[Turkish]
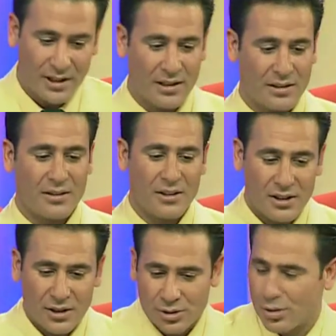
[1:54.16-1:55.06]
Yani
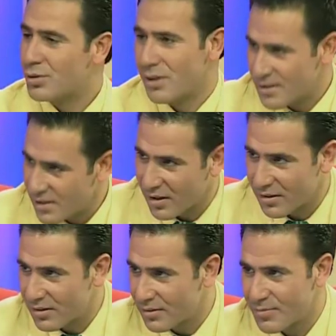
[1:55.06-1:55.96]
sözüne
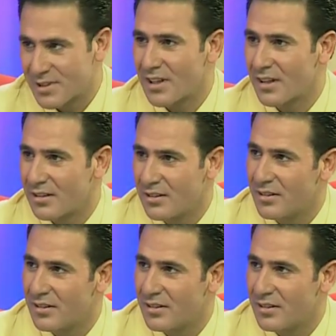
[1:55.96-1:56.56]
sadık. Bizler Niye e,